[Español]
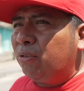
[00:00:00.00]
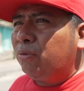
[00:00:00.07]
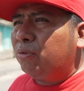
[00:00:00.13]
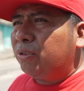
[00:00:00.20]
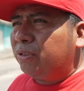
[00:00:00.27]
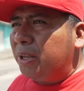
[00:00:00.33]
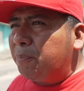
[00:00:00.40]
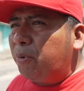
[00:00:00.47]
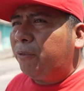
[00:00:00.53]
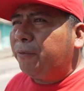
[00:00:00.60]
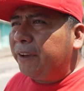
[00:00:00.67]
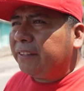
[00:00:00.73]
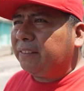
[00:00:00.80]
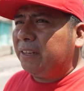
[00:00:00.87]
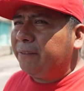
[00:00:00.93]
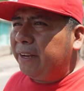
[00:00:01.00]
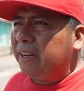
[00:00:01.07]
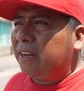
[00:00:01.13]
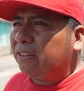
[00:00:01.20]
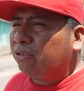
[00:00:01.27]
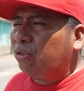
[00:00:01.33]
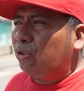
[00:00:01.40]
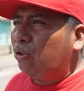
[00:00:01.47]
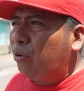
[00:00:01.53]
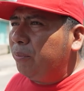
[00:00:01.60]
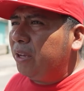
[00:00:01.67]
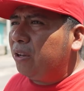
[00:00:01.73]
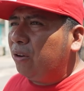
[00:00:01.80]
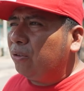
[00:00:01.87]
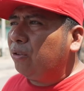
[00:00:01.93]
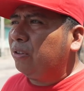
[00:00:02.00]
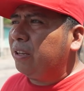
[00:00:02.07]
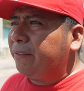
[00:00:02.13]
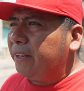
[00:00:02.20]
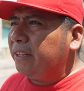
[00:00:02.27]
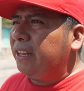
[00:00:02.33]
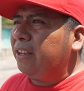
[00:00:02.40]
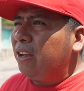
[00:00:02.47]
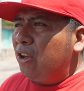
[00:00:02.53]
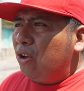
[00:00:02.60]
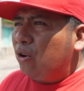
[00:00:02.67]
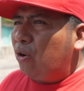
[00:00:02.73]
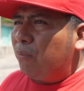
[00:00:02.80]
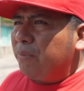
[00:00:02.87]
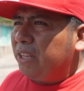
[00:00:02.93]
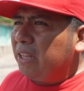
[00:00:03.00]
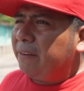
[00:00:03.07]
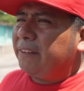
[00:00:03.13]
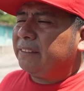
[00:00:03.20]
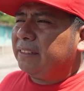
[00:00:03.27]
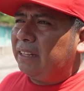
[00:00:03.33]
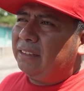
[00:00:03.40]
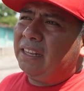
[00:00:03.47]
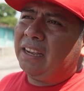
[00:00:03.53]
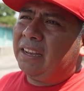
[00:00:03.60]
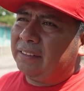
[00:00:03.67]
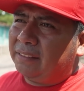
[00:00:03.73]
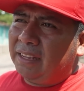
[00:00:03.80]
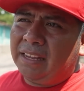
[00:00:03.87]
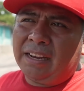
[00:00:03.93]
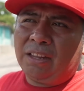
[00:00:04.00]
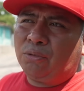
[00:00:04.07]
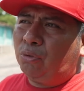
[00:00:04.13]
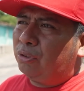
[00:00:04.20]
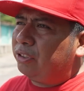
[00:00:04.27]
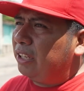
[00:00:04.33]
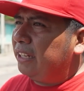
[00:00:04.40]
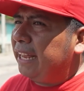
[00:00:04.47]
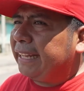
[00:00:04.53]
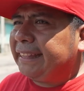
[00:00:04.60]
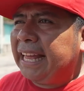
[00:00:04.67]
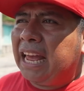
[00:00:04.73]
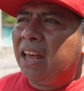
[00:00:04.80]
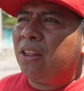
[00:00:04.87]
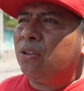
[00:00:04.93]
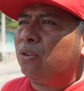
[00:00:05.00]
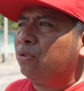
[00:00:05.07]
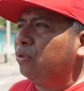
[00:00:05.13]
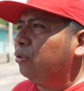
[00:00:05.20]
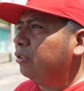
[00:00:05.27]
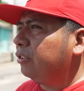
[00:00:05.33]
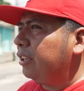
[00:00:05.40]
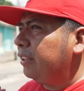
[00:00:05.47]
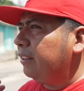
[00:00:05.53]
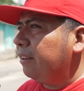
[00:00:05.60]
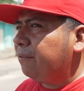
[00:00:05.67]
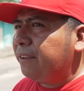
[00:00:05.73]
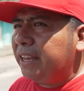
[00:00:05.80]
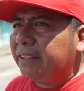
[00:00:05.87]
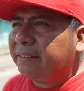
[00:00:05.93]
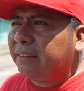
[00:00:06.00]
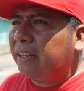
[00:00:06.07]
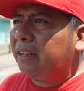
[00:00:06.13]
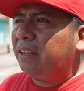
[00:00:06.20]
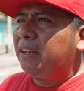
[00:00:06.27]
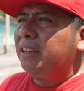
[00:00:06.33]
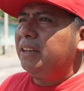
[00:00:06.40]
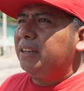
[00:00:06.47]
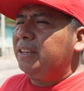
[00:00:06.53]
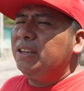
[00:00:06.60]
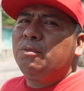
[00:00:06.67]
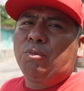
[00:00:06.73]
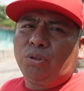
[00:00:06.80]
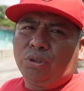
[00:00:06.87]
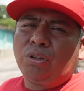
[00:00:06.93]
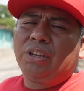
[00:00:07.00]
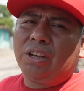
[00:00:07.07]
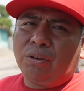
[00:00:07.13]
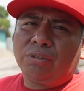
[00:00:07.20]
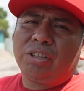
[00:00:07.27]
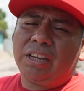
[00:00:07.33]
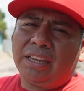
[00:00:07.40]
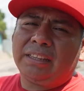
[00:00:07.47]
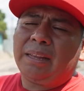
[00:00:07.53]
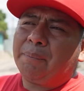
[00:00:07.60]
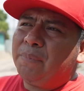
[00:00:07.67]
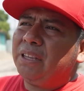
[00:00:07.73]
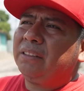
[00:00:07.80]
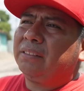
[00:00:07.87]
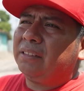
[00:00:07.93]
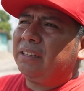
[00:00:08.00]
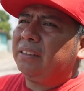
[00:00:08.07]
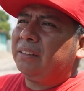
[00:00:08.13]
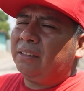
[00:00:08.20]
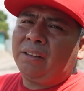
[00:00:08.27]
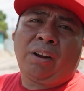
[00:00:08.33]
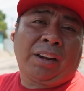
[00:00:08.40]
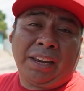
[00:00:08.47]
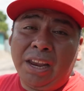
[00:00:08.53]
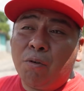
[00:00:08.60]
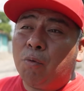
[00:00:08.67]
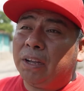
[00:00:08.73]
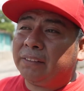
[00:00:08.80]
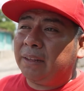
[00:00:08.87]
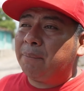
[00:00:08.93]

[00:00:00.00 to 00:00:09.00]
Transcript: un tipo festival gastronómico donde venden comida bastante casera, dulces de atado, dulces de fiesta y un montón de cosas que también se riguas